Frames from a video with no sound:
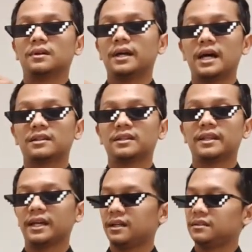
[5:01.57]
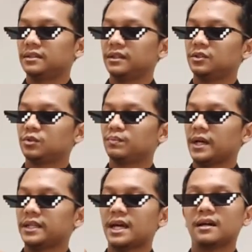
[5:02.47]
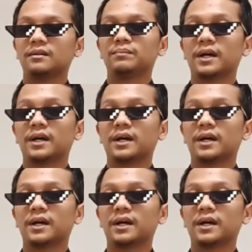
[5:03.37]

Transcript: nggak titik, jadi banyak